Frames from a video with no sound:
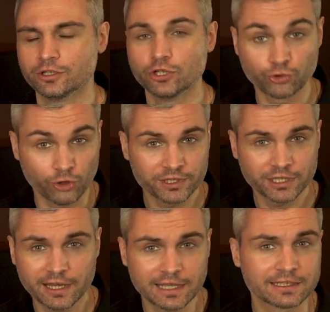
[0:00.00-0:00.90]
Еще мне
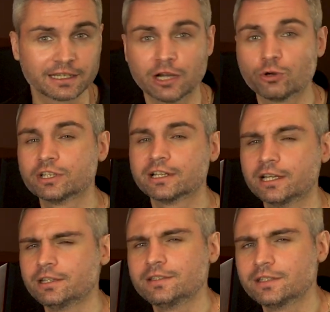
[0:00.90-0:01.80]
нравится, как он
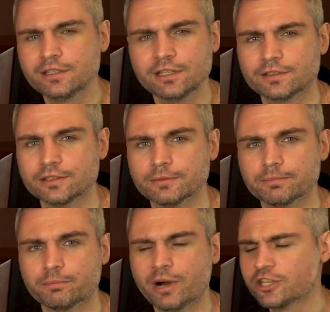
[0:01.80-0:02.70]
играет и Сидиси.
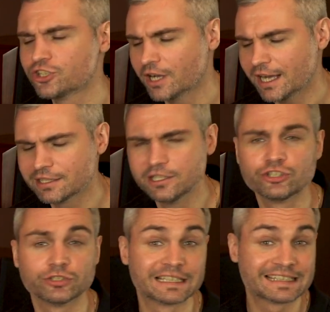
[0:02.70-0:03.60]
Панч
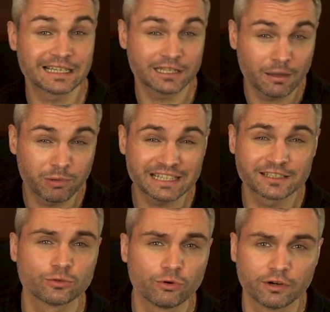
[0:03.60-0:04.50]
отличный, сцена
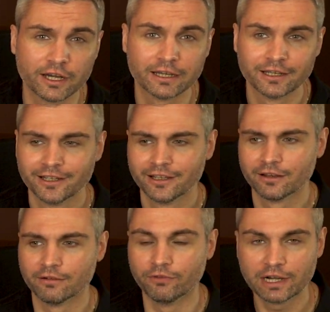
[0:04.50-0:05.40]
образцовая.
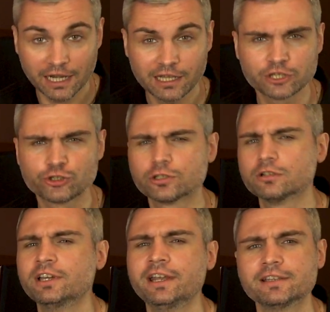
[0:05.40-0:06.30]
Вокал
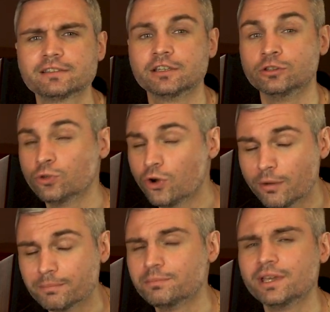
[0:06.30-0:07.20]
отчетливый и резкий,
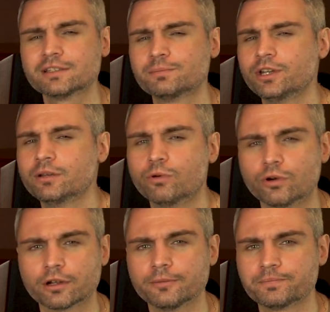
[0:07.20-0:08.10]
но без
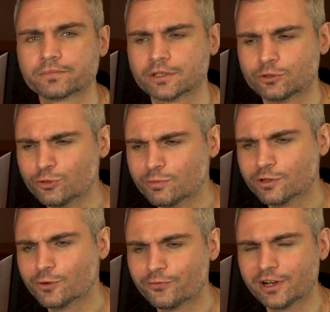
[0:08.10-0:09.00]
перебора.
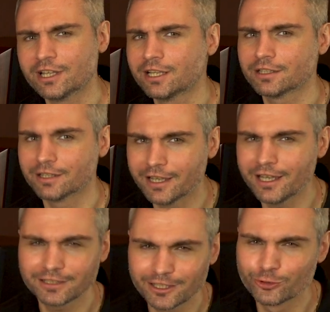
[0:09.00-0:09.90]
Думаю, фанаты
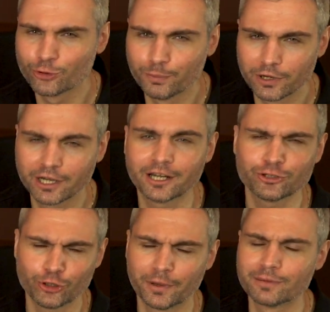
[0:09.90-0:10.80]
этой группы
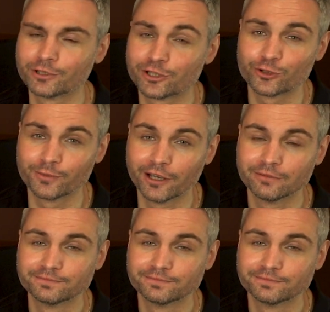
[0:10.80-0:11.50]
хорошо поймут, о чем я.